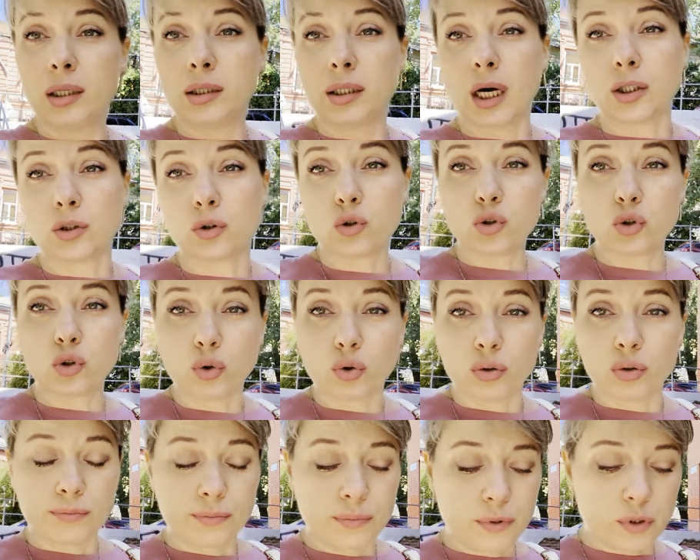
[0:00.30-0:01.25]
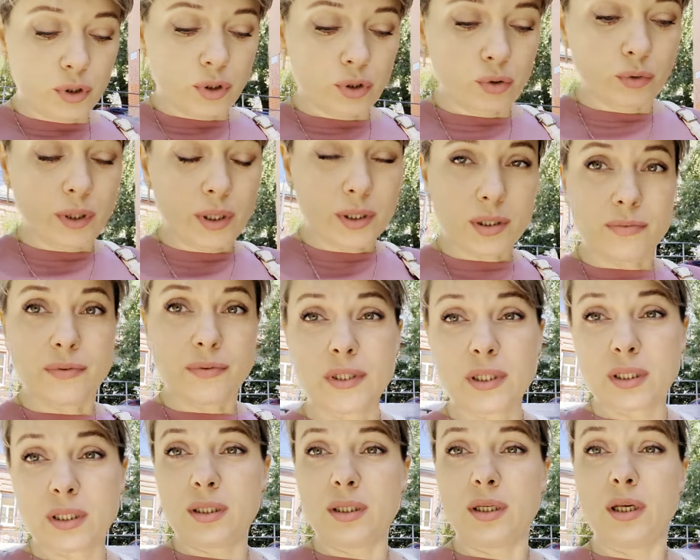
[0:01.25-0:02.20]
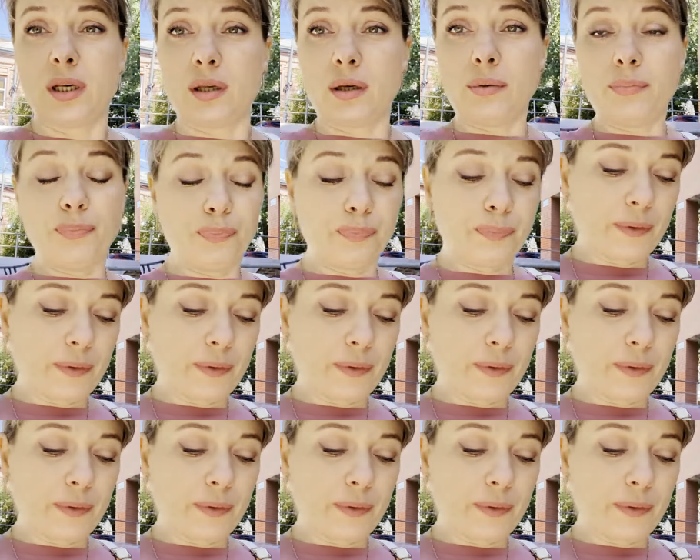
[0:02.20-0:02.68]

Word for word: Так, ну что, сегодня у нас воскресенье,